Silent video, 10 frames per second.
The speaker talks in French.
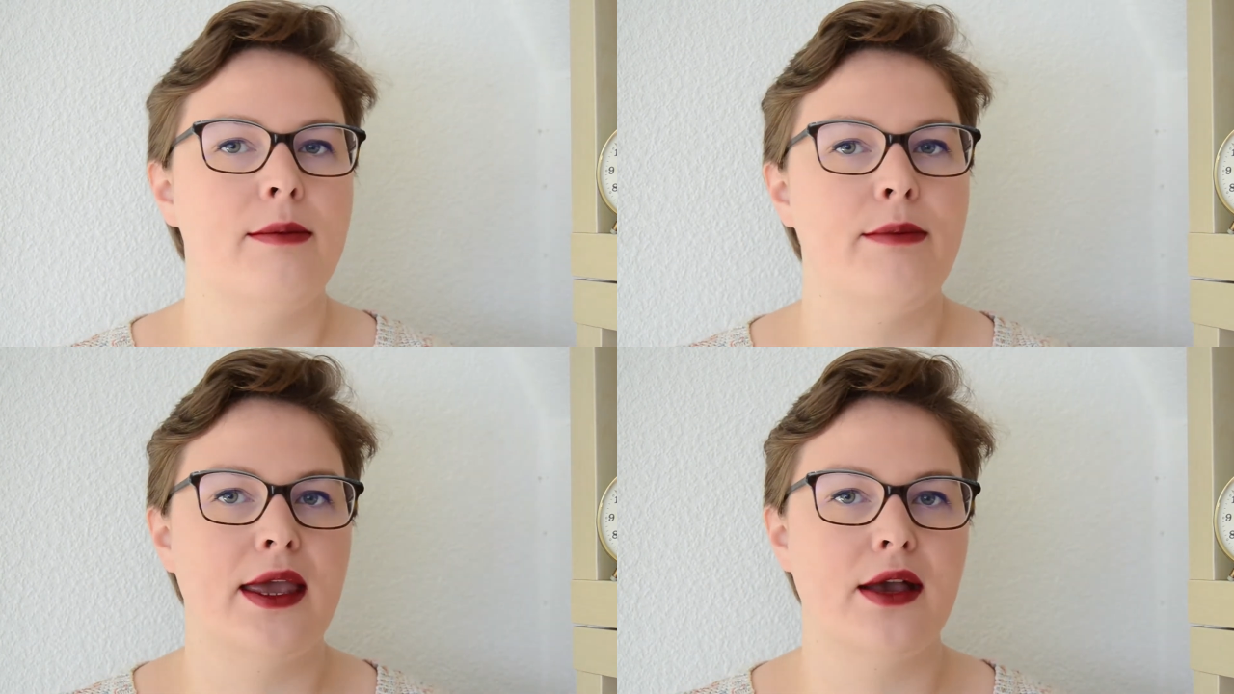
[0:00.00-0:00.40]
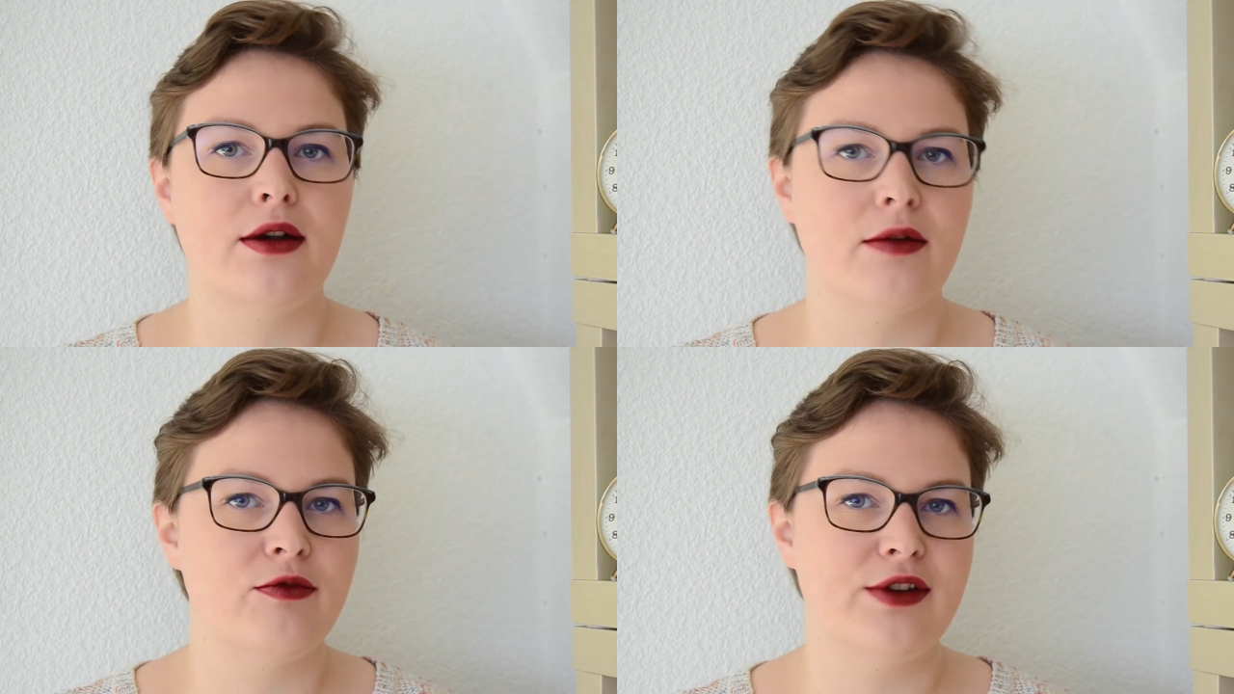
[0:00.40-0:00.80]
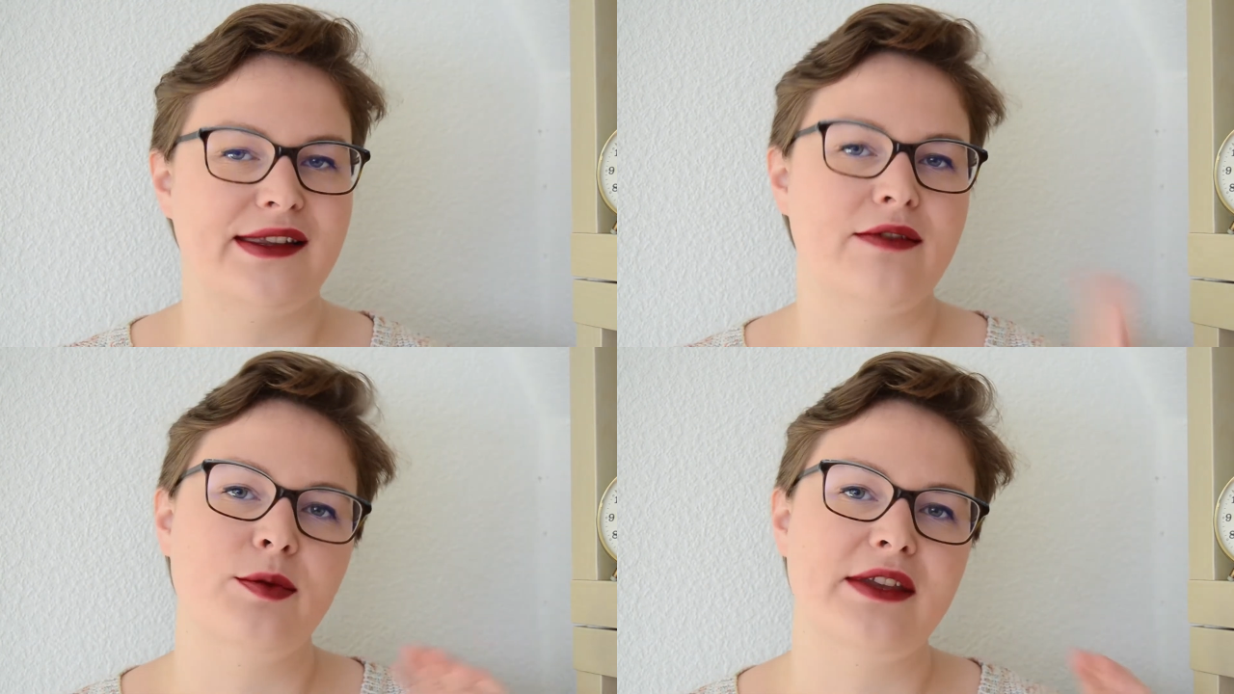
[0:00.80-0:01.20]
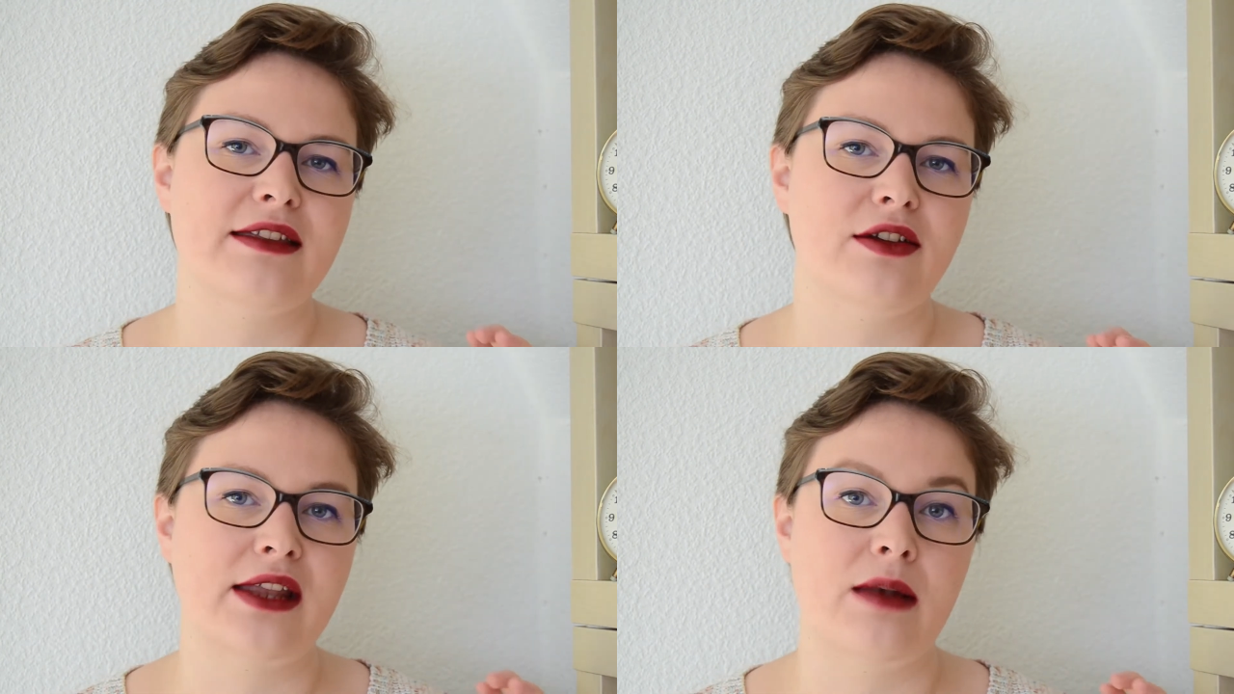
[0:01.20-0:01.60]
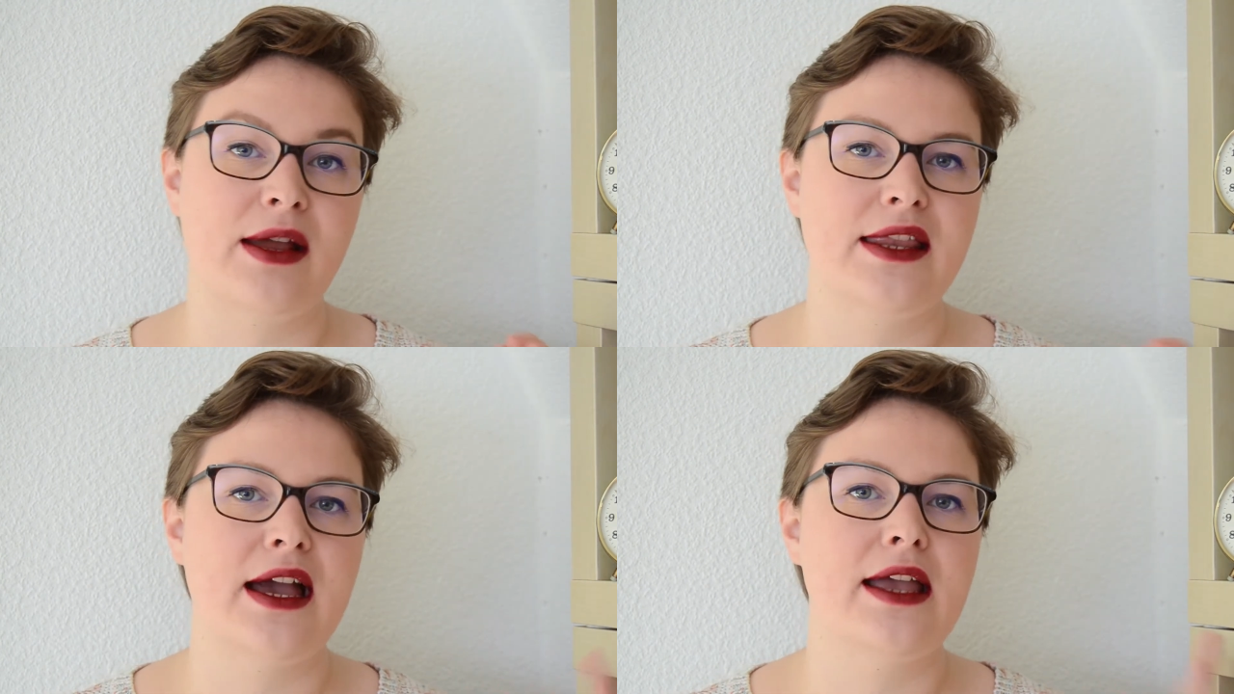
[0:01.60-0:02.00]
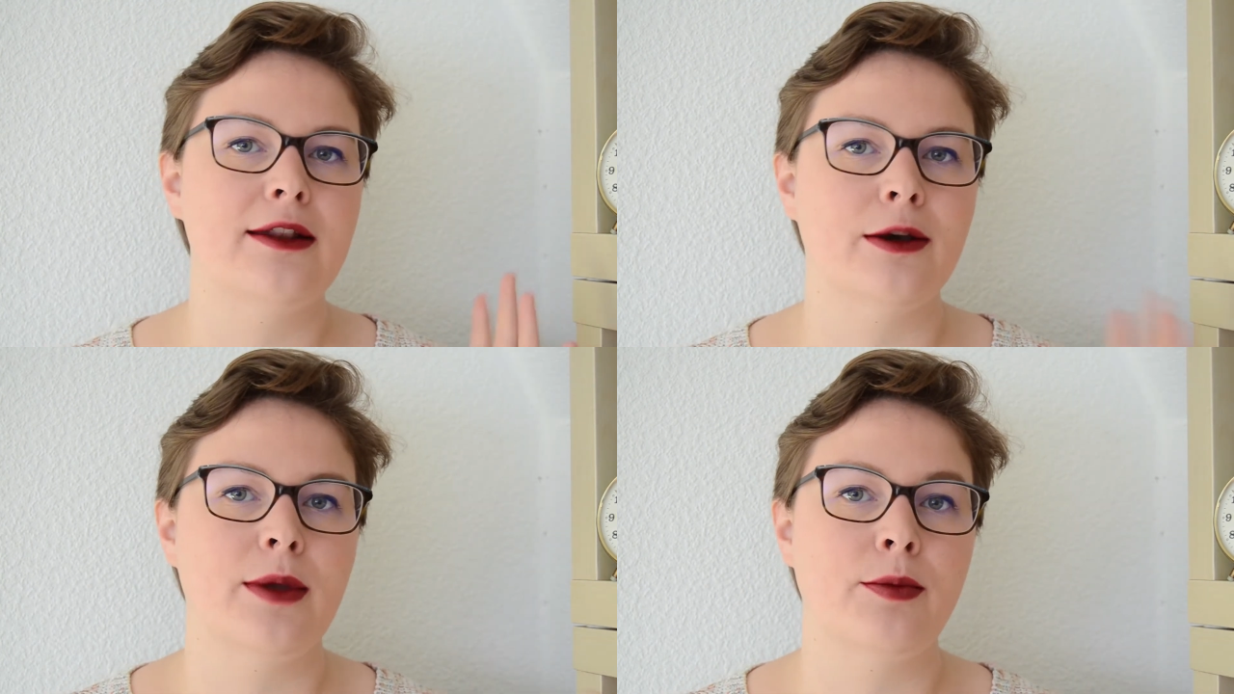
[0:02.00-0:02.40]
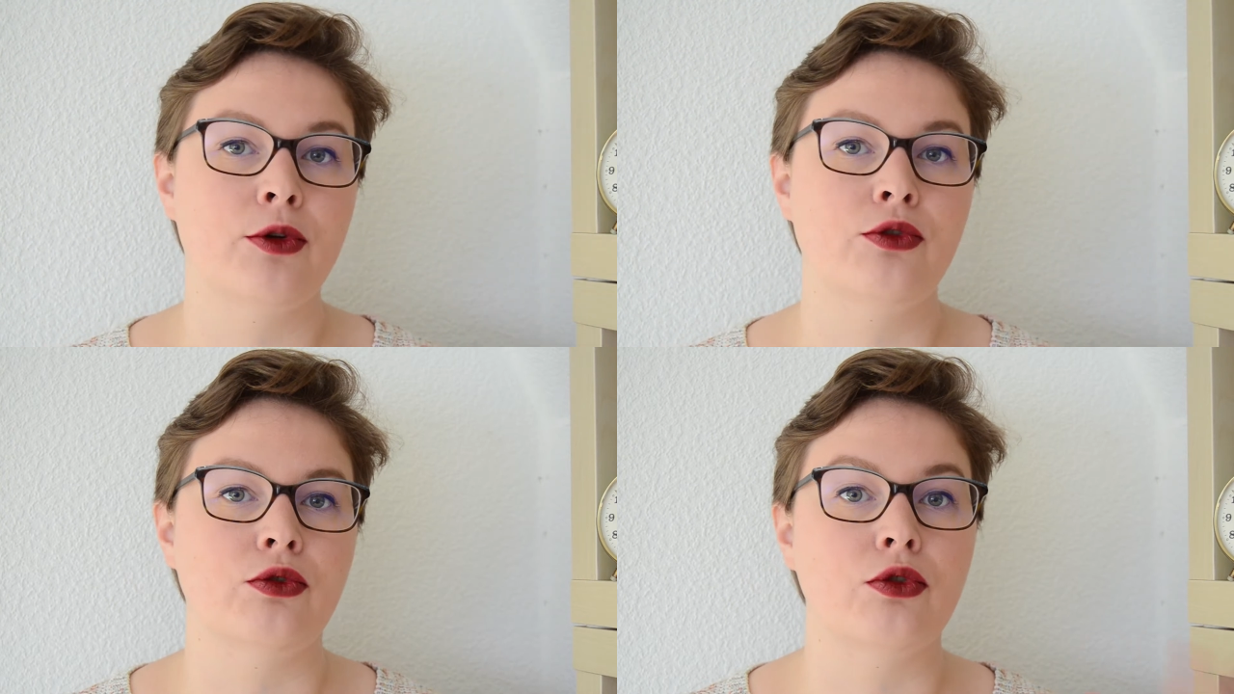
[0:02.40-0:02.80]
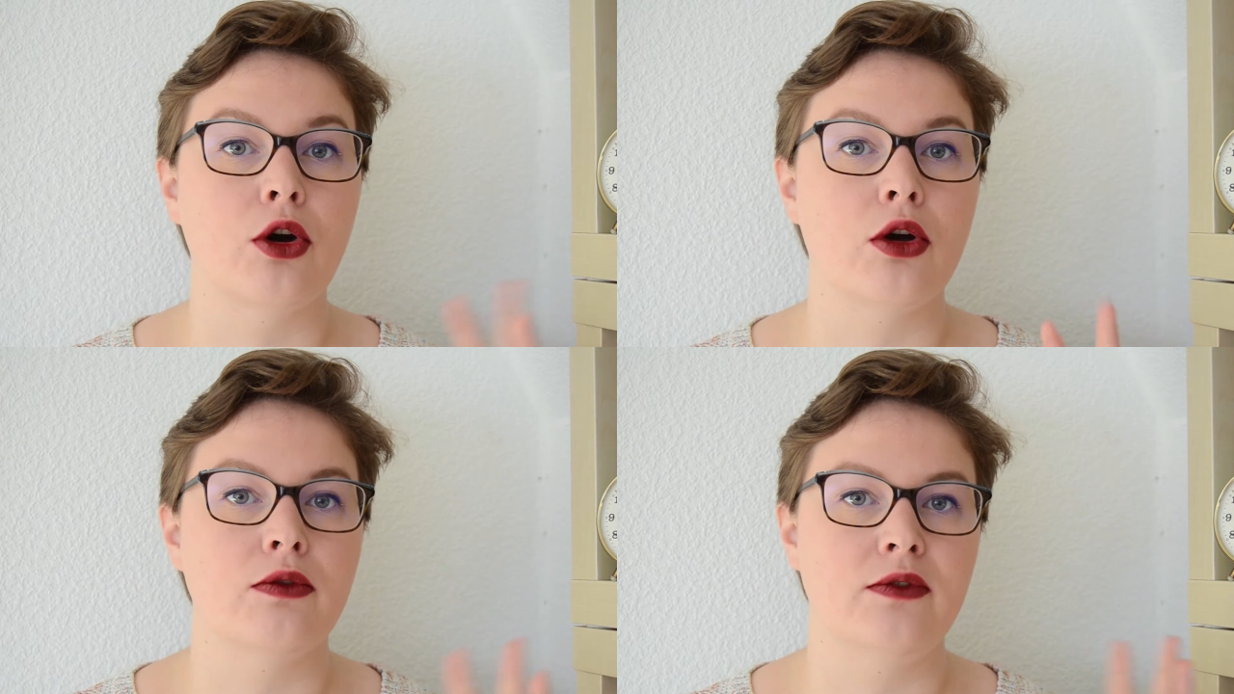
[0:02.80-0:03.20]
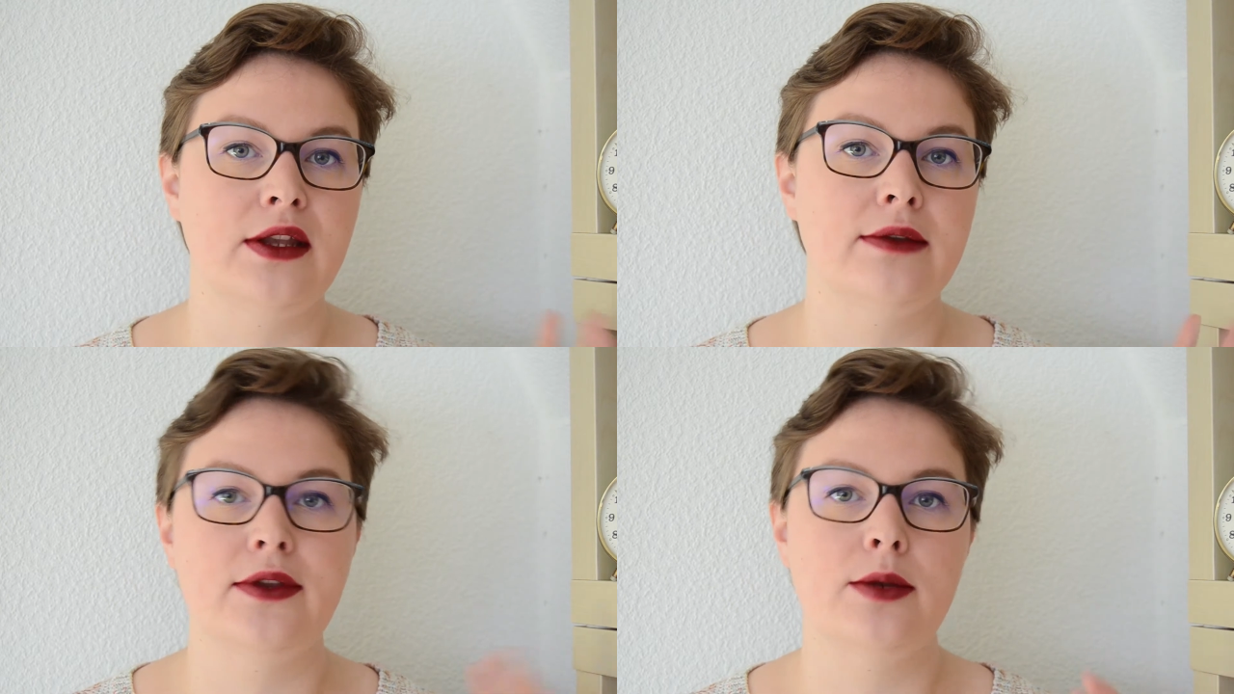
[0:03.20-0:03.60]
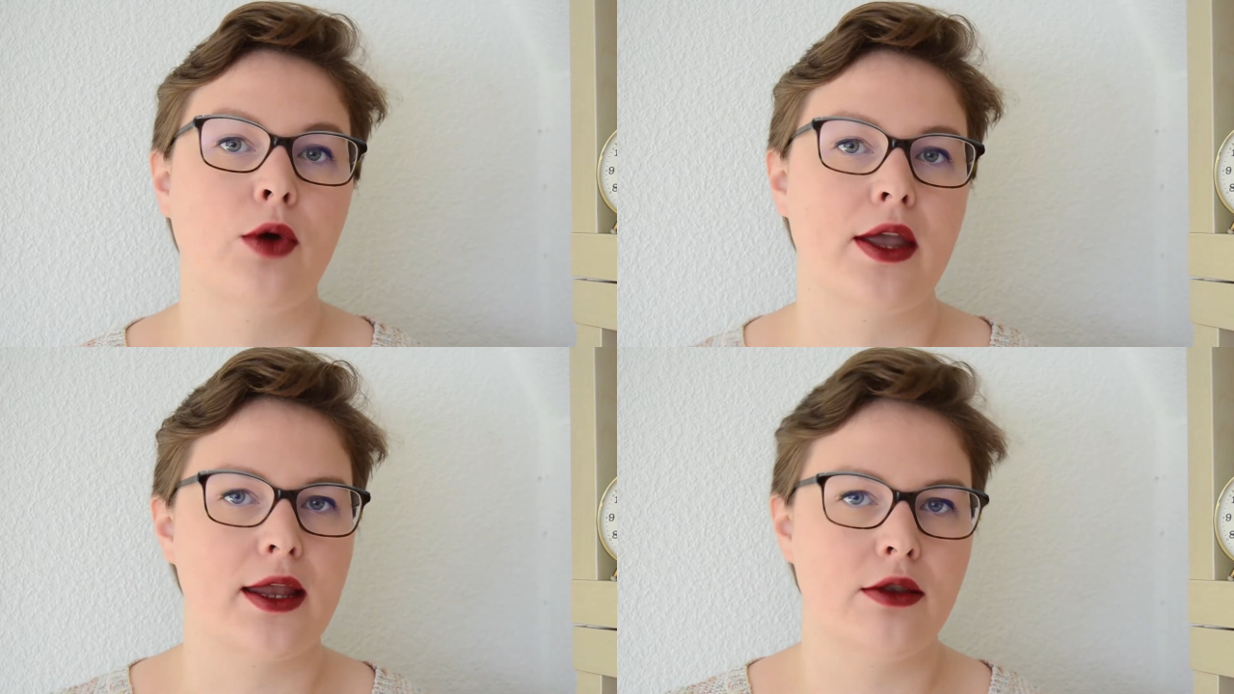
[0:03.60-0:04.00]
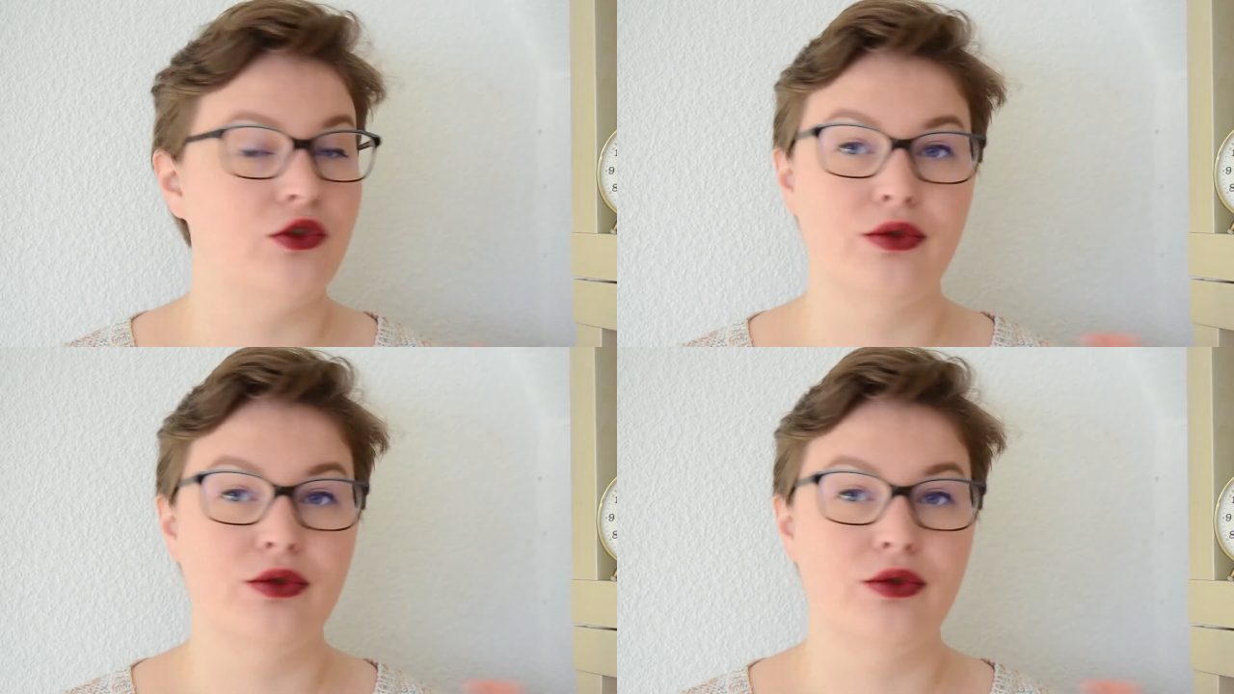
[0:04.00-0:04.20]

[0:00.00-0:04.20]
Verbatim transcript: Mais comme vous le savez peut-être, en Allemagne, il y a énormément de grandes villes, villes moyennes,